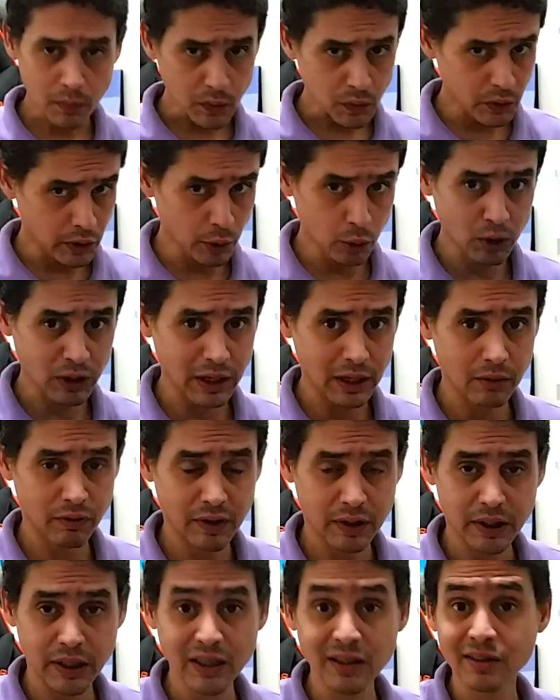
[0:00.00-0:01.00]
eu estava
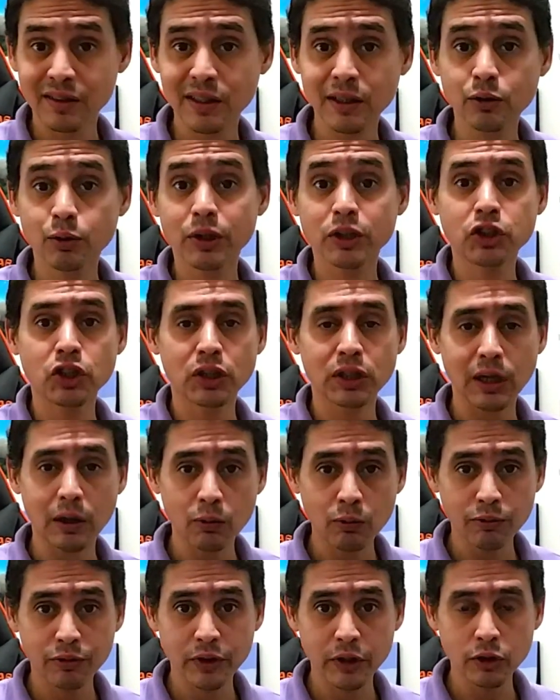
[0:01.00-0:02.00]
tentando editar um
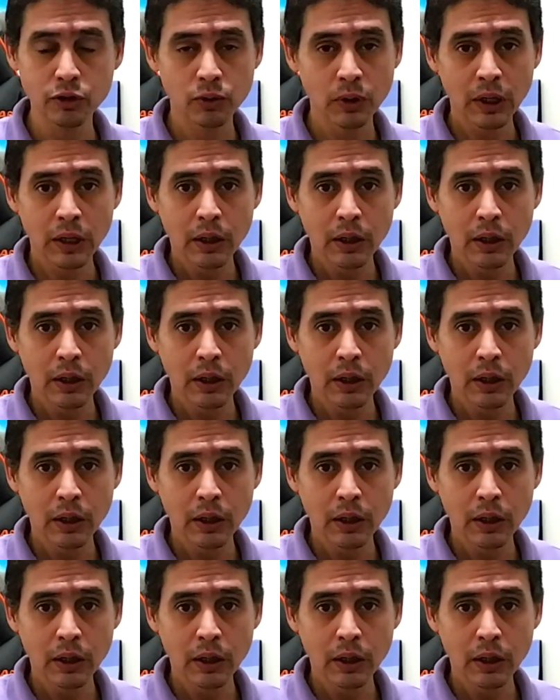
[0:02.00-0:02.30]
vídeo,